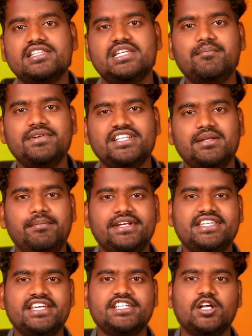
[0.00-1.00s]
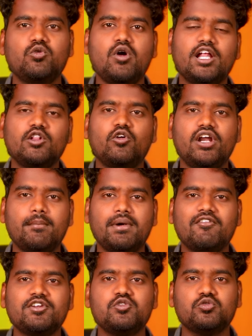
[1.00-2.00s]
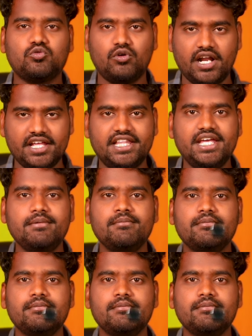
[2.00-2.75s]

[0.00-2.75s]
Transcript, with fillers: చిమ్నీస్ అయితే పిక్ చేశాను అందులో నెంబర్ వన్ చూసుకున్నట్టయితే